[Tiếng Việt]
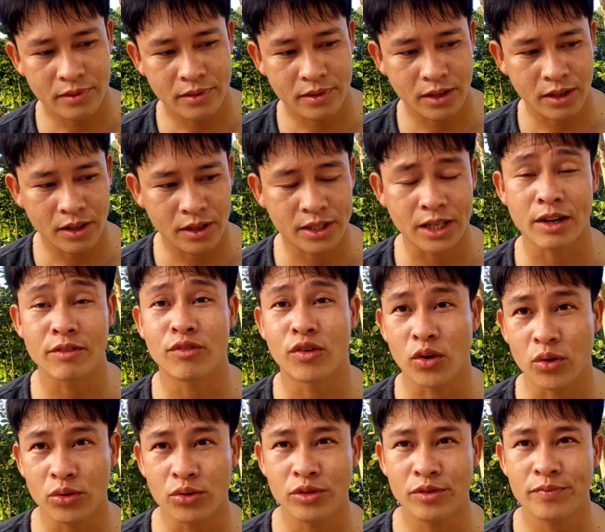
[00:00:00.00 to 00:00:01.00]
à, thành
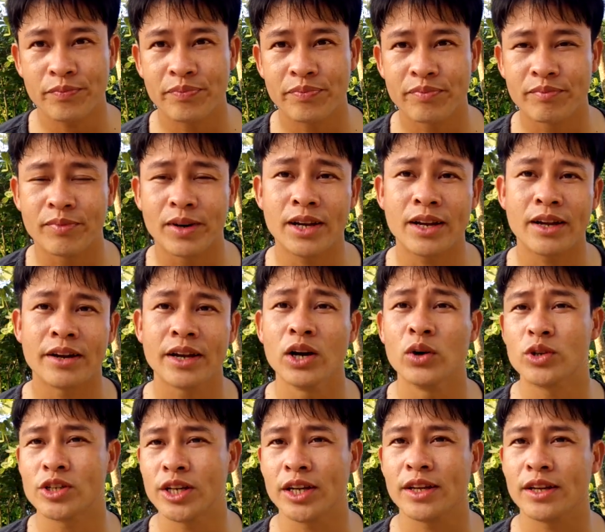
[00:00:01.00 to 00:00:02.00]
phố mới là điều
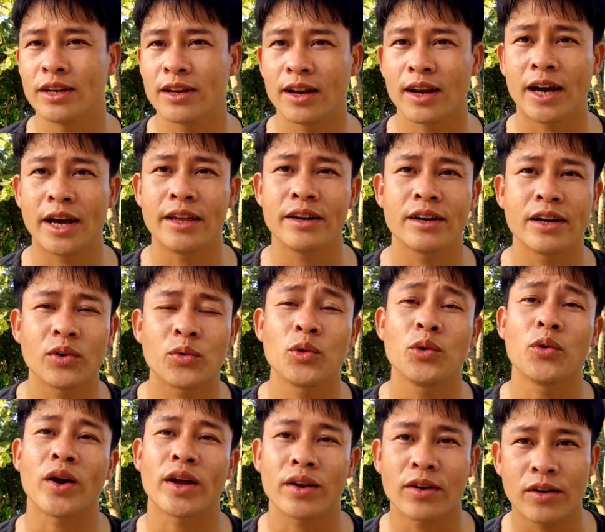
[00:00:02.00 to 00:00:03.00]
chỉnh lại những cái quy
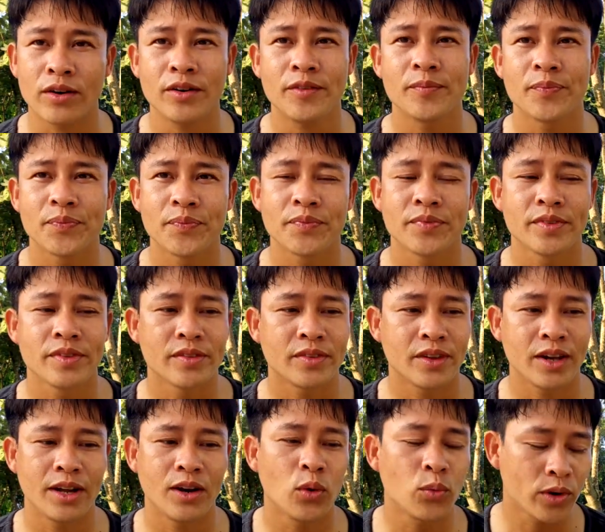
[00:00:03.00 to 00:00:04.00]
hoạch đó.
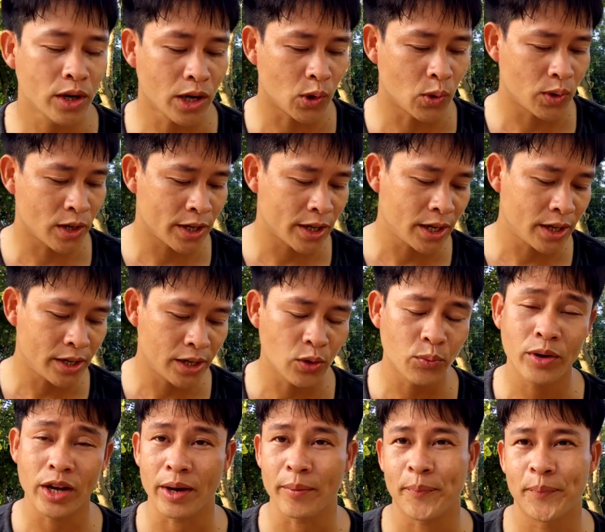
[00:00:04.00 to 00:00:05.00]
Thì lúc đầu là đất
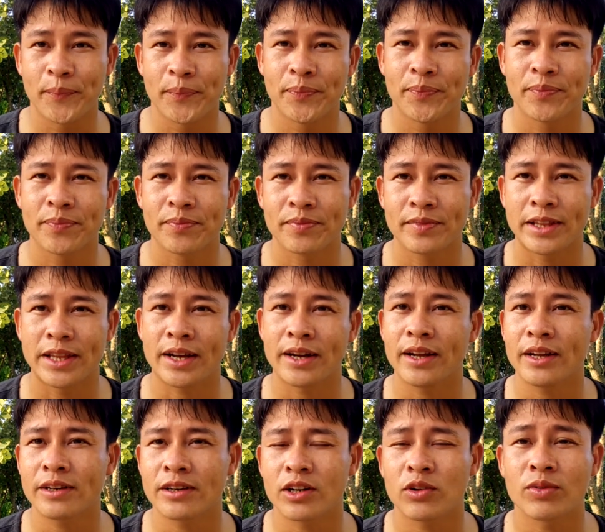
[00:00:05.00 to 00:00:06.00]
nông nghiệp, là
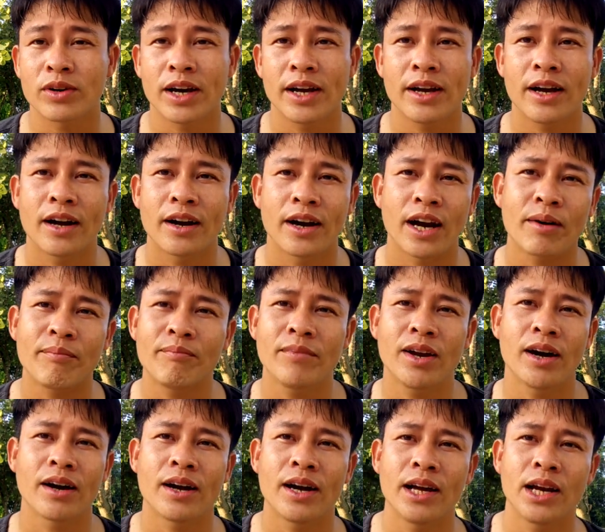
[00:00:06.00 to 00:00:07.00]
đất trồng cây hàng năm,
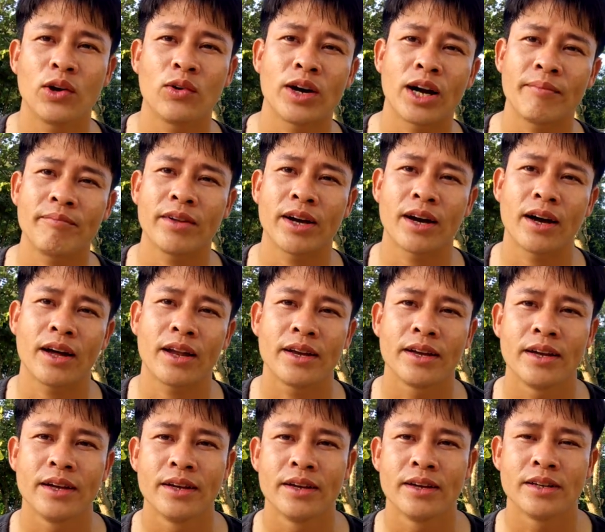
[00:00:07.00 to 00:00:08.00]
là cây lâu năm chẳng hạn.
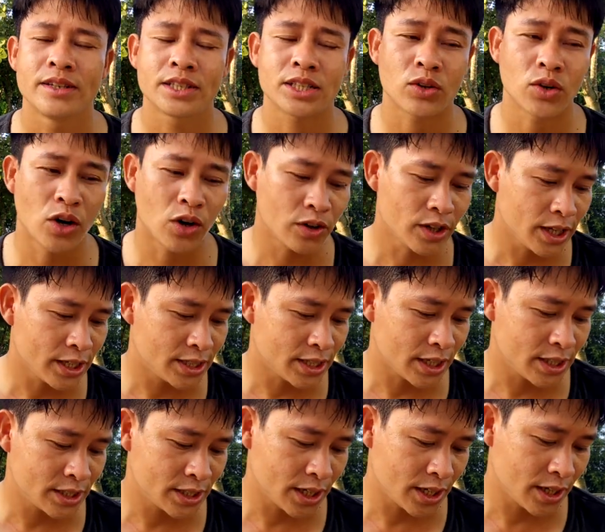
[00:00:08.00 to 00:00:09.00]
Sau đó thì
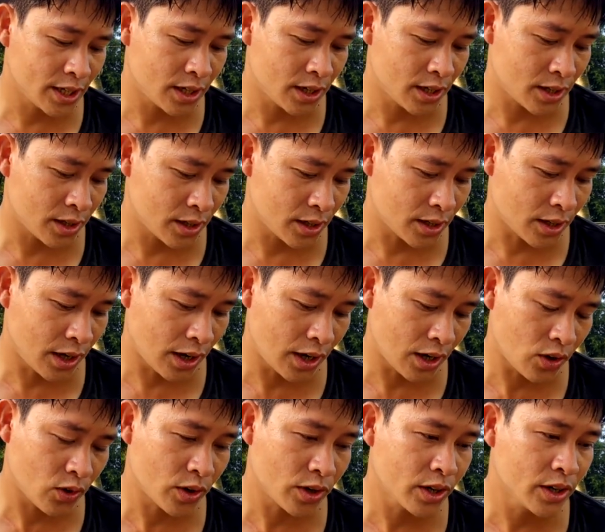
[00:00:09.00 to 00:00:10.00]
dần dần là à,
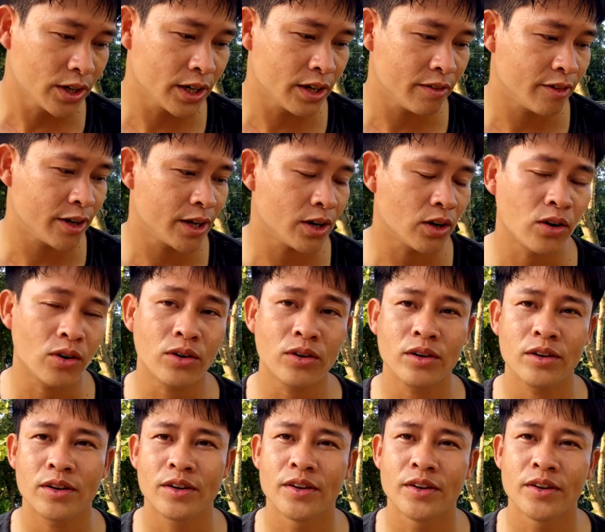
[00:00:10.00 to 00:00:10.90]
con người về đó